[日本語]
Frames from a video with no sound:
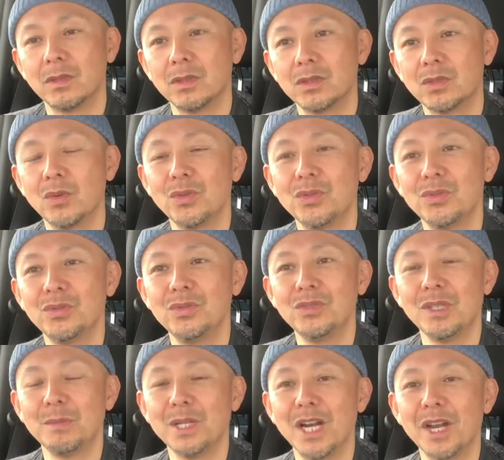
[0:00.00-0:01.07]
そういう風
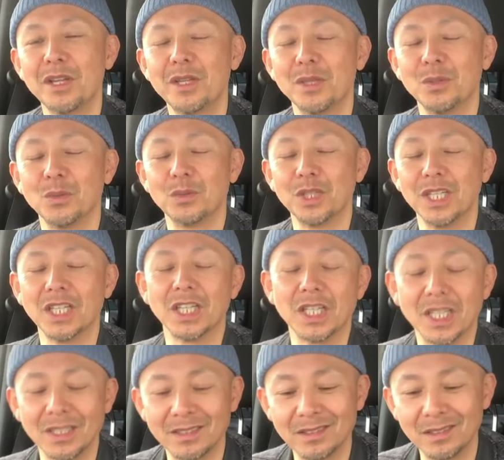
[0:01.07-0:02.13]
に見られてるのって嫌だ
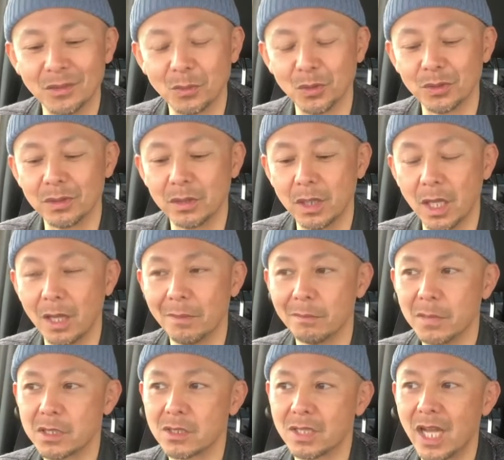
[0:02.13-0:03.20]
なって思って、
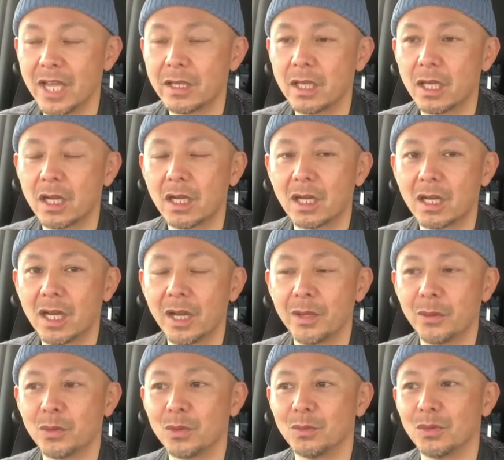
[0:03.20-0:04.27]
まず外見から変え
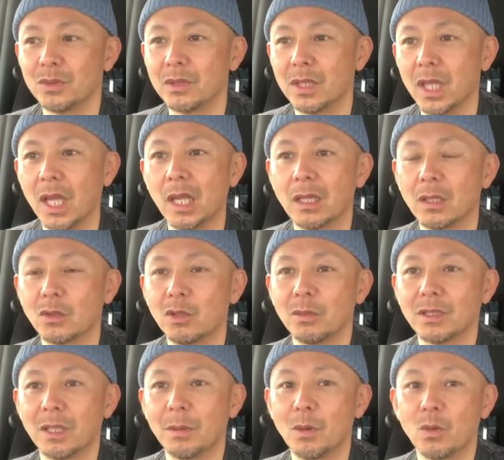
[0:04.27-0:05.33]
ようと思って、例え
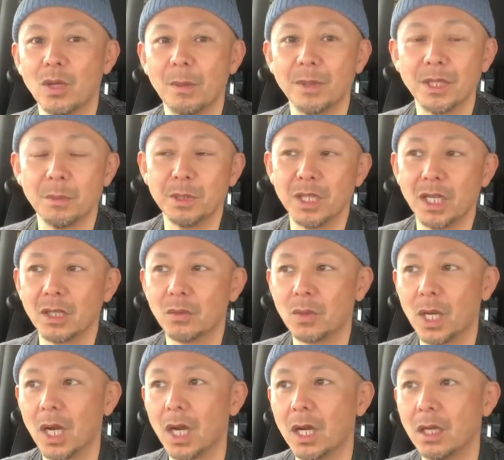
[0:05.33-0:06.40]
ばタバコやめてみたりと
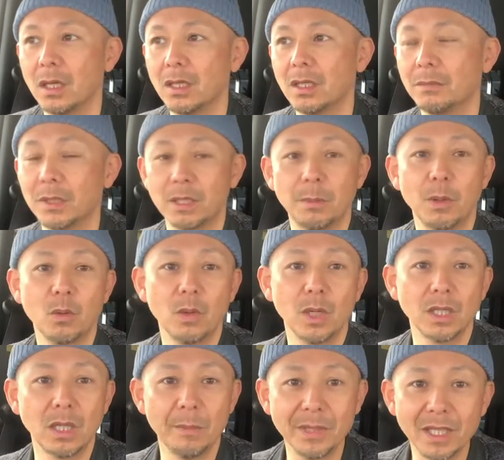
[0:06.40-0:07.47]
か、まあタバコ
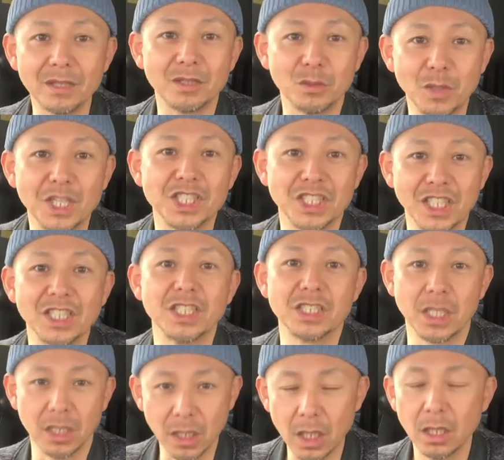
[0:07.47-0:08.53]
がダメだっていうわけじゃないです
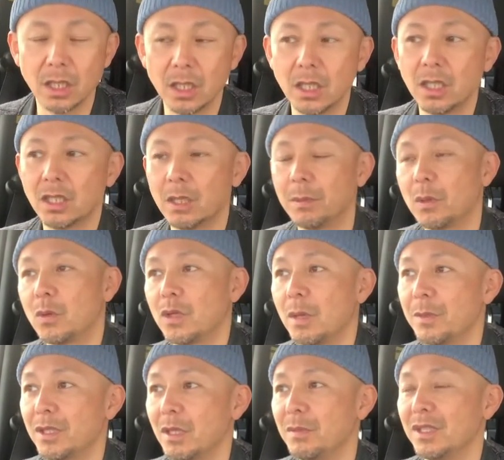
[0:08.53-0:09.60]
からね、タバコや
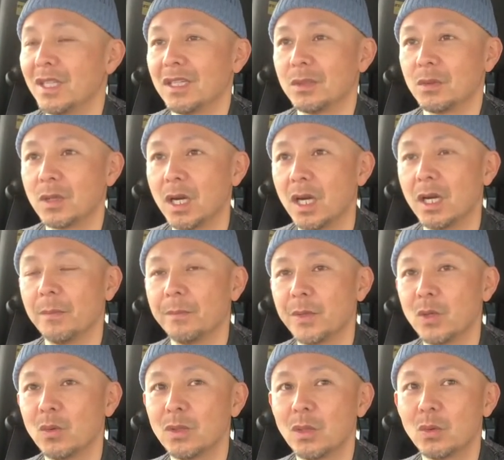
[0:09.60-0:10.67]
めてみたりとか、
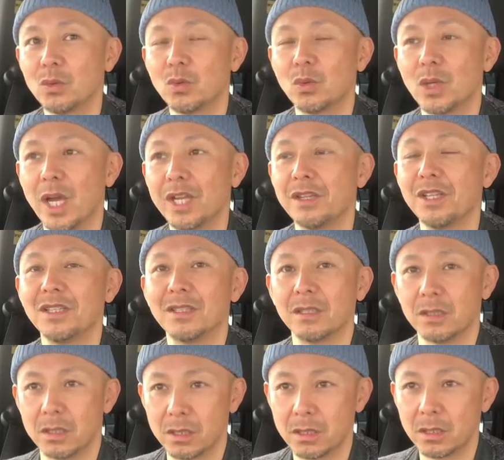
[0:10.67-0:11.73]
いろんなことを変えていったん
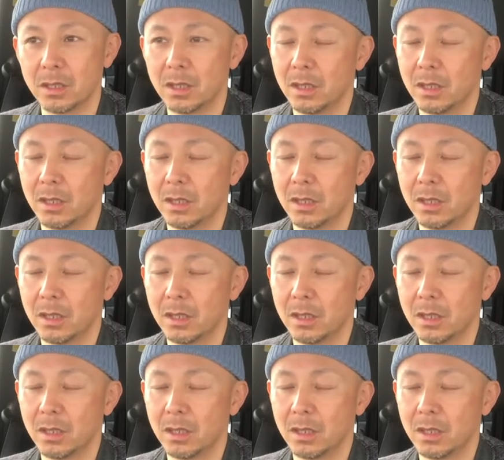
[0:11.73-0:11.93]
です。